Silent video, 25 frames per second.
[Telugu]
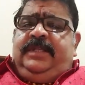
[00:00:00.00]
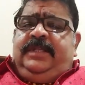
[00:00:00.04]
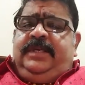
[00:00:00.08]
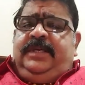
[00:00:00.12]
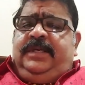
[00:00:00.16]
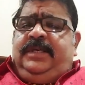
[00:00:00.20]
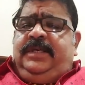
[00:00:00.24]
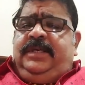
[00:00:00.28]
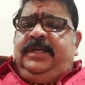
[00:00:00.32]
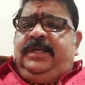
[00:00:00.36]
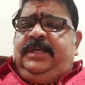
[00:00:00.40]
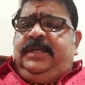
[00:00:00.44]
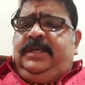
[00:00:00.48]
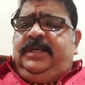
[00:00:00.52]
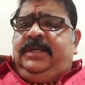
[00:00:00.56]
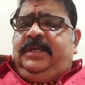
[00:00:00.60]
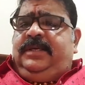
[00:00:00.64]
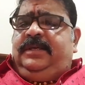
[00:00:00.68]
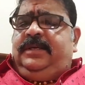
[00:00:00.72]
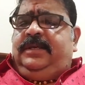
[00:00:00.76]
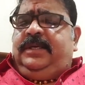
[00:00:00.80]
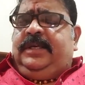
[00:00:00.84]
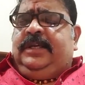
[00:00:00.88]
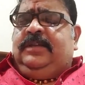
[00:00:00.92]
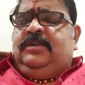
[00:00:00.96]
ఒకటి
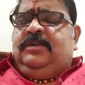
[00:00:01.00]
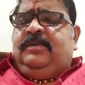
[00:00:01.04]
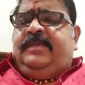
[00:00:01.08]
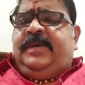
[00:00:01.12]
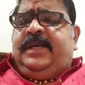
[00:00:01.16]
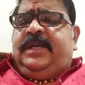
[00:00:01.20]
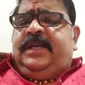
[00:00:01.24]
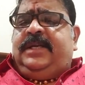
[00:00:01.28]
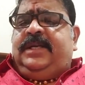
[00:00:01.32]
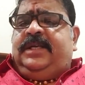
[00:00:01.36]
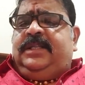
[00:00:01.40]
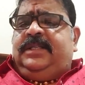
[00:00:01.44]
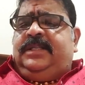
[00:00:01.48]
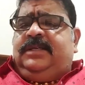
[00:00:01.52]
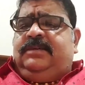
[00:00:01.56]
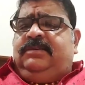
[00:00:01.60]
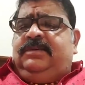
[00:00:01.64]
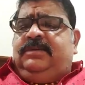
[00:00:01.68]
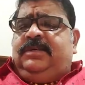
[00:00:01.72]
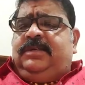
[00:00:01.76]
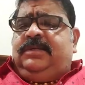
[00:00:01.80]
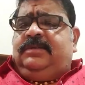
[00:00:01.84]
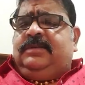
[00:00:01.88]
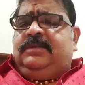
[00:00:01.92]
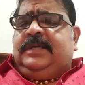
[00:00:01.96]
గుర్తుంచుకోండి ప్రపంచ
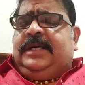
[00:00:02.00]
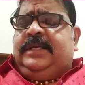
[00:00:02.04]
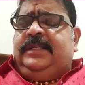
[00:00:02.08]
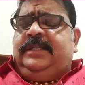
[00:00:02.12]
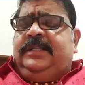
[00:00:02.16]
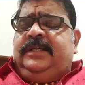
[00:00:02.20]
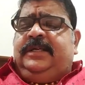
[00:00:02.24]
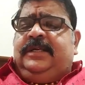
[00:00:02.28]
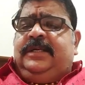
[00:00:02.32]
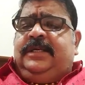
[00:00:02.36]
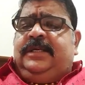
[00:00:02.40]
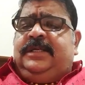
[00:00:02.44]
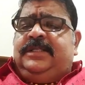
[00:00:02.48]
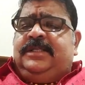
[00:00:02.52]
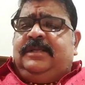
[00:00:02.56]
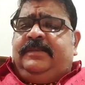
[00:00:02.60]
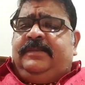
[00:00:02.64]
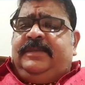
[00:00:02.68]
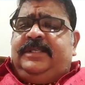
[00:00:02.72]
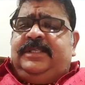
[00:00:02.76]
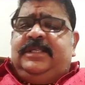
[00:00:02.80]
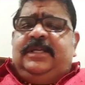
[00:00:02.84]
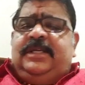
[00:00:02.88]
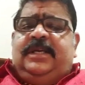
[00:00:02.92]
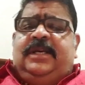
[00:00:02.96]
ఆర్థిక వ్యవస్థ
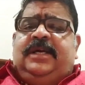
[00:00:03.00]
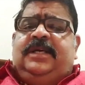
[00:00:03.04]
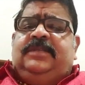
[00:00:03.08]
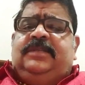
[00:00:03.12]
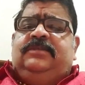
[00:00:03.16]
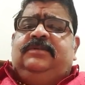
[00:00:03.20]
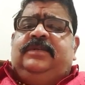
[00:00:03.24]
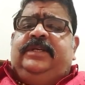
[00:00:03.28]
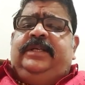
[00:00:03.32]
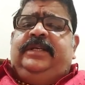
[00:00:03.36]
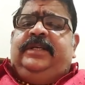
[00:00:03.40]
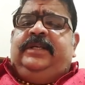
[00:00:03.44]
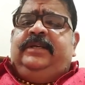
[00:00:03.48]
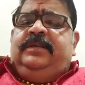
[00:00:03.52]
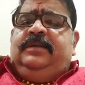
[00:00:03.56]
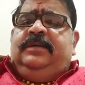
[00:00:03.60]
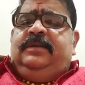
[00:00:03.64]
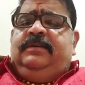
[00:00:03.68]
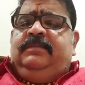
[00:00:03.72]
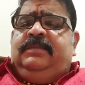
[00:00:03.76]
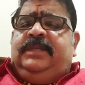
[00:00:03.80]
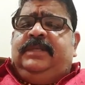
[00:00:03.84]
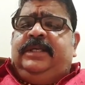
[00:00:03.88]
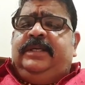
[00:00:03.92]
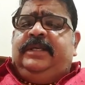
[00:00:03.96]
పూర్తిగా
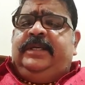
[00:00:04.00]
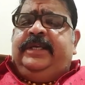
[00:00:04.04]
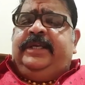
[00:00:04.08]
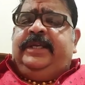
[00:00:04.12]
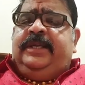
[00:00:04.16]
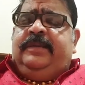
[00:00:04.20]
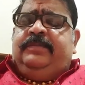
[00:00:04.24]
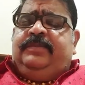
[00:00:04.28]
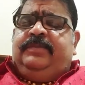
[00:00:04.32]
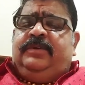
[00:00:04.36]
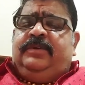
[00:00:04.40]
పతనమవుతుంది